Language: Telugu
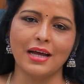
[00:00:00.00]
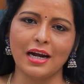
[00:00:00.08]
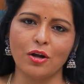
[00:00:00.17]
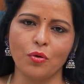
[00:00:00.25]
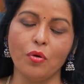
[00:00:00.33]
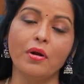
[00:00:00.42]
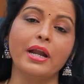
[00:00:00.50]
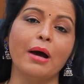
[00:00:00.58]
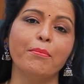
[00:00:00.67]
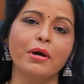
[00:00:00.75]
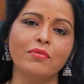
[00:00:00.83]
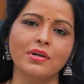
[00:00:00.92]
దాంట్లో
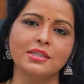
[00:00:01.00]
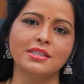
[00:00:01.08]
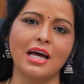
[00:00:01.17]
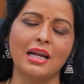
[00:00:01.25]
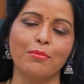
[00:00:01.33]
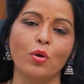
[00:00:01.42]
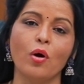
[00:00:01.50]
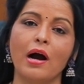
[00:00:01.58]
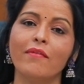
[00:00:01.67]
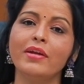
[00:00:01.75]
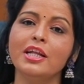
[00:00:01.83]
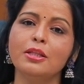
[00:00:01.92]
నంబర్ వన్ స్థానంలో
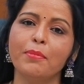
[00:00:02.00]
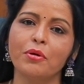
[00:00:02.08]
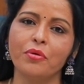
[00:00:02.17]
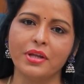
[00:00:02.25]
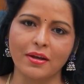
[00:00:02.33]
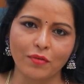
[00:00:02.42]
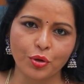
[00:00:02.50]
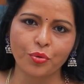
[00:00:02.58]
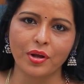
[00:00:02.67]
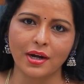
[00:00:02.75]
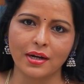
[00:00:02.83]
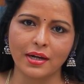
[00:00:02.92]
అవినీతిపరుడు
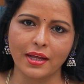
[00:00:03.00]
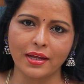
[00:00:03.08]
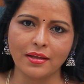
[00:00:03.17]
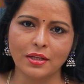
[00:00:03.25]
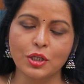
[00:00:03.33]
ఎవరు అని అంటే